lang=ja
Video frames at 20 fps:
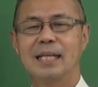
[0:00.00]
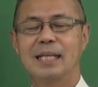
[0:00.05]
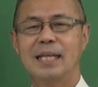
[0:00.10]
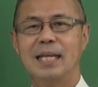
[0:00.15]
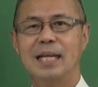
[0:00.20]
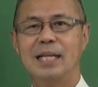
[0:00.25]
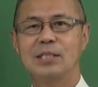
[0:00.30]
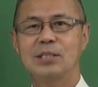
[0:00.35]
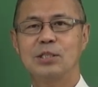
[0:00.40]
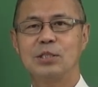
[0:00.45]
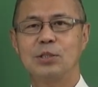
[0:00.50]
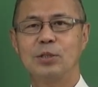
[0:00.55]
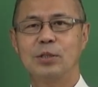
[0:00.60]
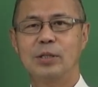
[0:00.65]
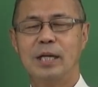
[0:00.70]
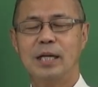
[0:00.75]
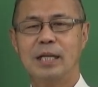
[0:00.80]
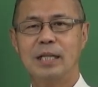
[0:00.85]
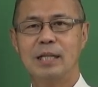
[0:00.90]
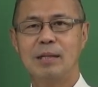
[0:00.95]
頸椎の
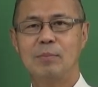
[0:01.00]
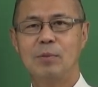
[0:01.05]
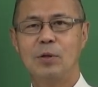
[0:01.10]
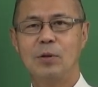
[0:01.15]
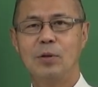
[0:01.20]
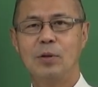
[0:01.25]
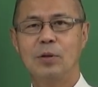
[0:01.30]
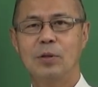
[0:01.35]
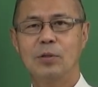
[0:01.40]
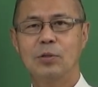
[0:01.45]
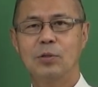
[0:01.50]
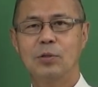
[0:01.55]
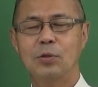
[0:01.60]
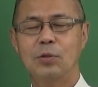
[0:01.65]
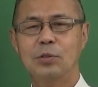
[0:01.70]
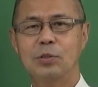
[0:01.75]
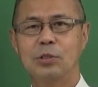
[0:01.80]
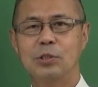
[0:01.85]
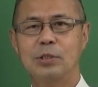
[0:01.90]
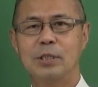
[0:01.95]
中でも
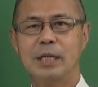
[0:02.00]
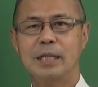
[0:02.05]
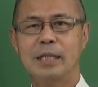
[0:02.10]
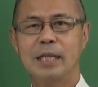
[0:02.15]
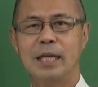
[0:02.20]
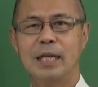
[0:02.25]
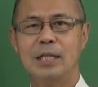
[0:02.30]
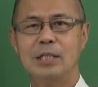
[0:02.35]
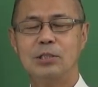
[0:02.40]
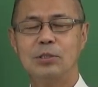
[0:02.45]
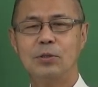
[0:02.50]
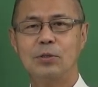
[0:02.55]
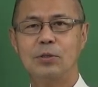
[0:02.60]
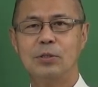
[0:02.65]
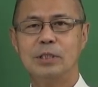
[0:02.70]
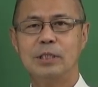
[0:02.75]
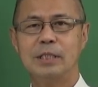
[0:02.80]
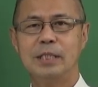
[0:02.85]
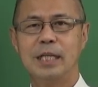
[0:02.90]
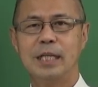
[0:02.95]
特殊な形状
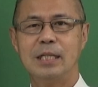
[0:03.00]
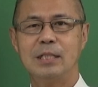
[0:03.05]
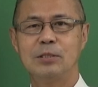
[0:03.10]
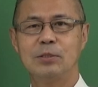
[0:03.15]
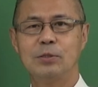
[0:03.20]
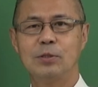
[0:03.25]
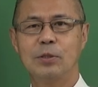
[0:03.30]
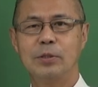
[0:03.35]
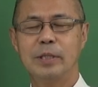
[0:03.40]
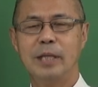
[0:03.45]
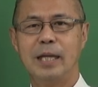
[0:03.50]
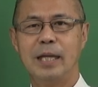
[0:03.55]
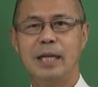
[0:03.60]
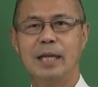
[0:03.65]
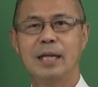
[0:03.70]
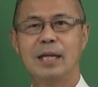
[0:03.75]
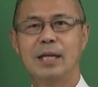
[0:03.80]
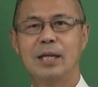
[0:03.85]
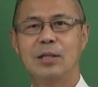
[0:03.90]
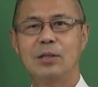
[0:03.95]
をしているので